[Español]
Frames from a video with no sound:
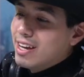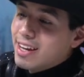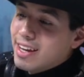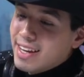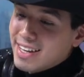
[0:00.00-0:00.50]

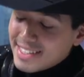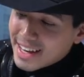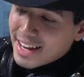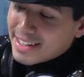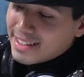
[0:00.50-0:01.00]
Eh,
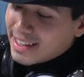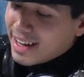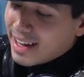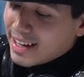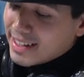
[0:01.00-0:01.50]
está,
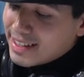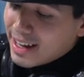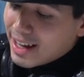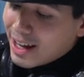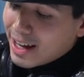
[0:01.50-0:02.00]
está,
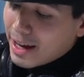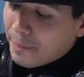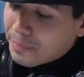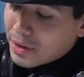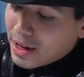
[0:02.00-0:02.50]
está